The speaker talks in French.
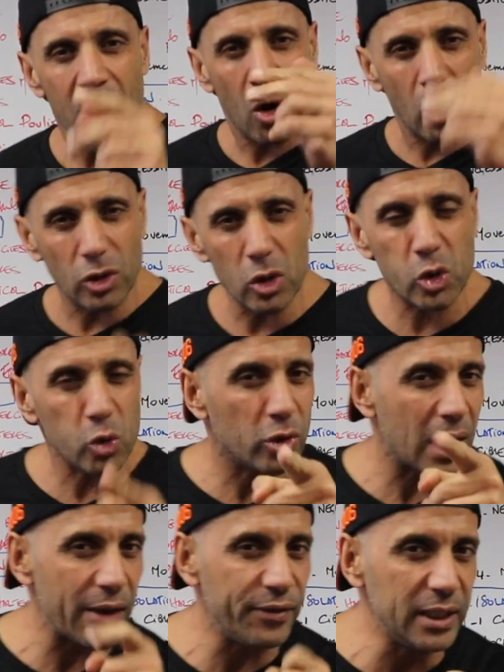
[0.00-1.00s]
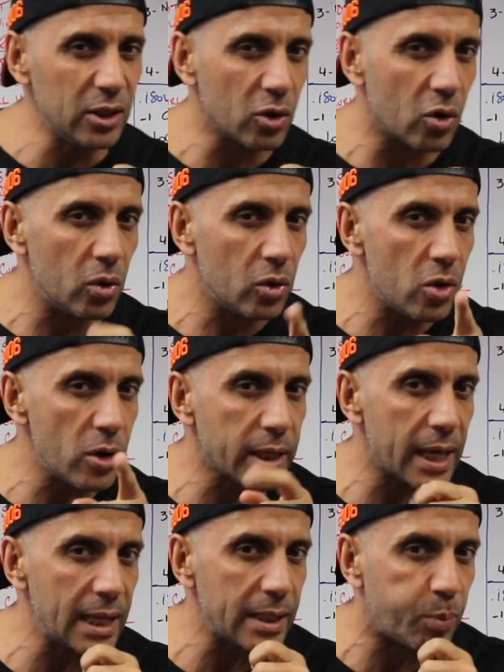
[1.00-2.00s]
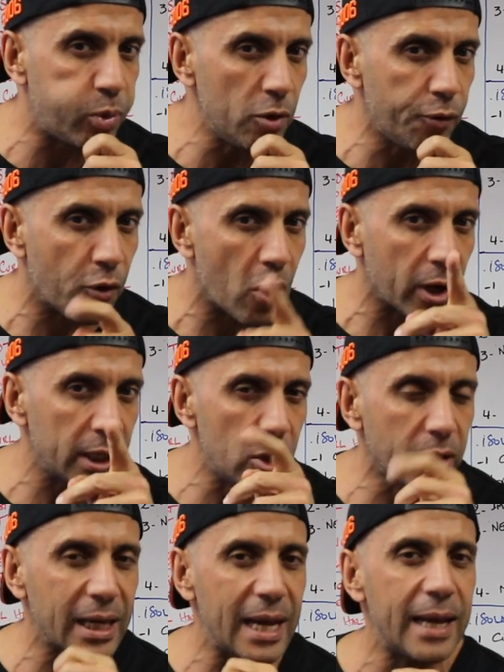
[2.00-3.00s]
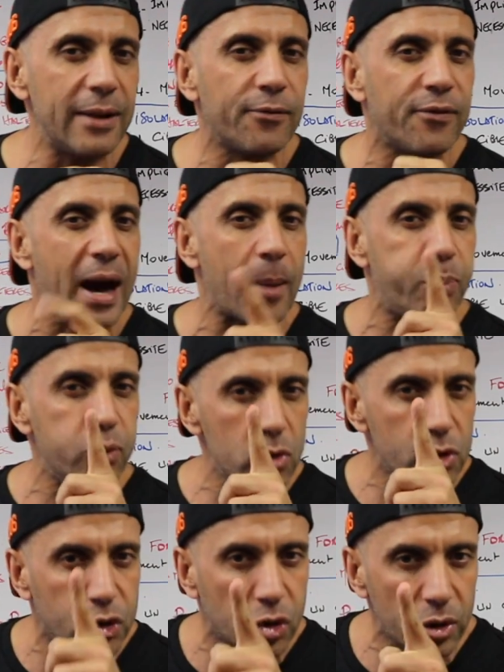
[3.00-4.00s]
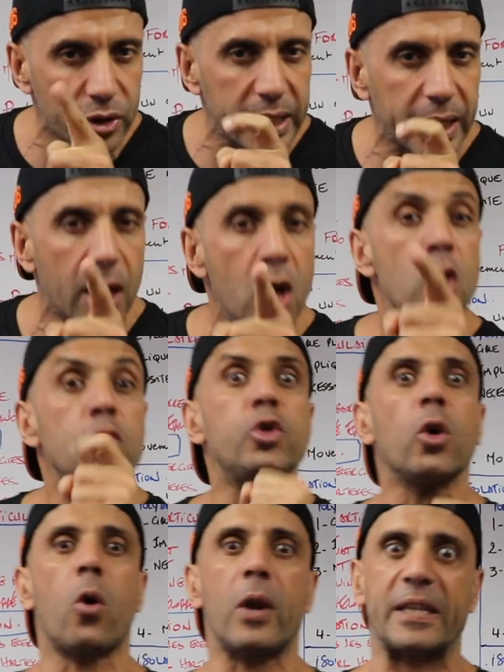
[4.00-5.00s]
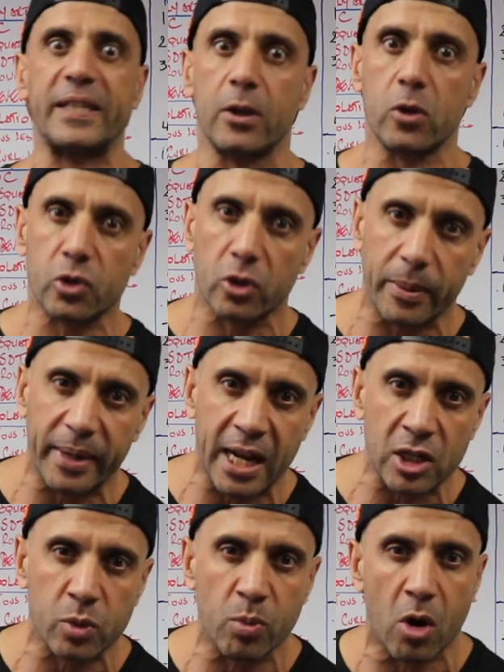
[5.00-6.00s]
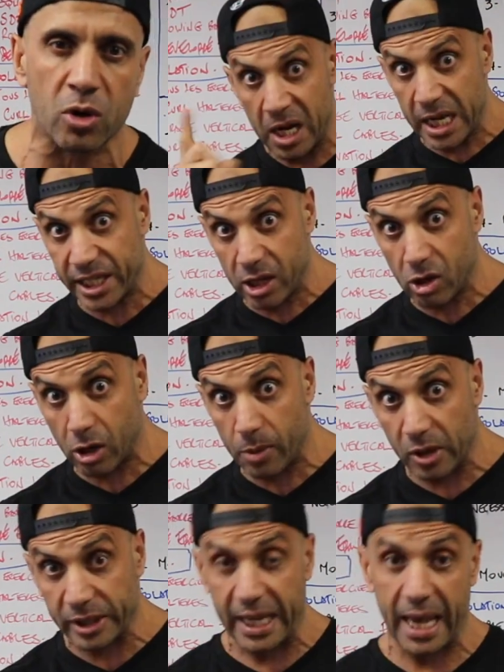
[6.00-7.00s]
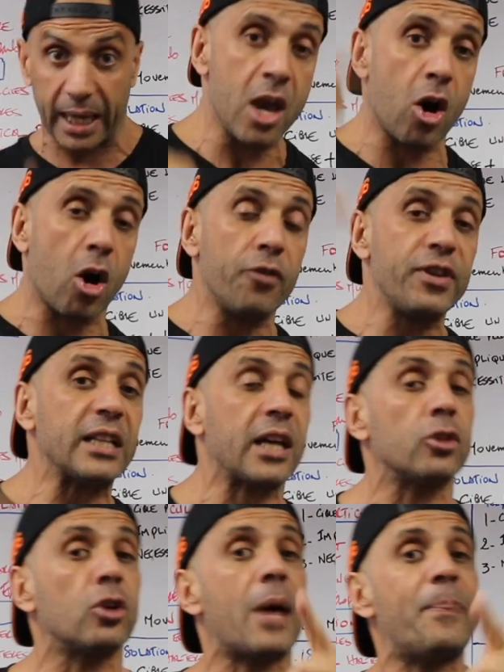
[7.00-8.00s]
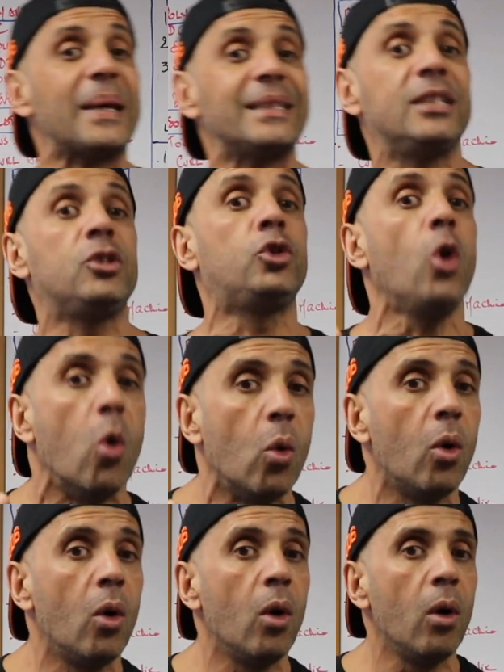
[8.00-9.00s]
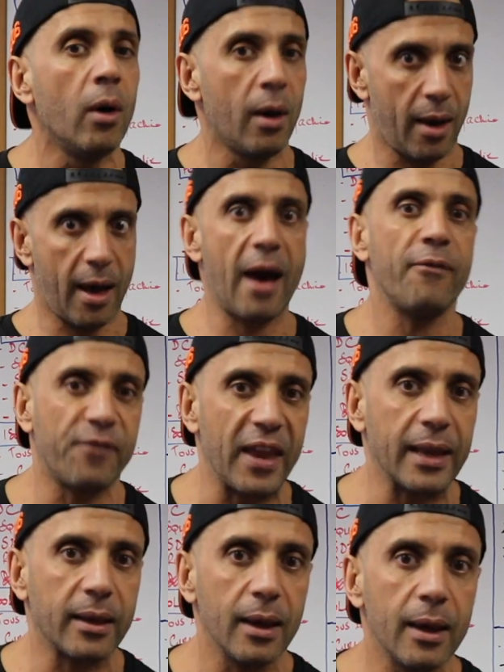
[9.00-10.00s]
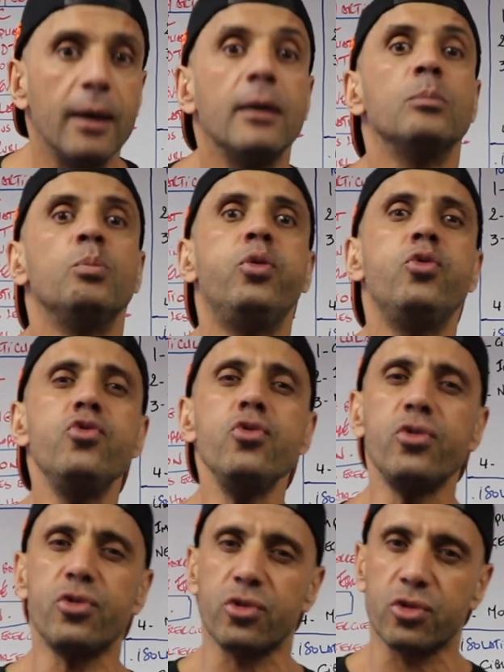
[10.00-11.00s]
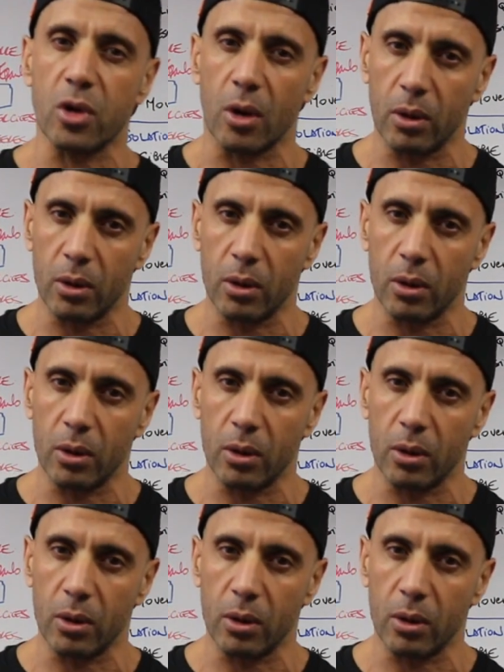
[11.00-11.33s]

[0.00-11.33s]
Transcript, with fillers: au-dessous de la vidéo, lequel est plus fort et lequel va plus te lire durant la séance de déménagement. Laissez le commentaire et on reviendra dans la partie 2 avec plus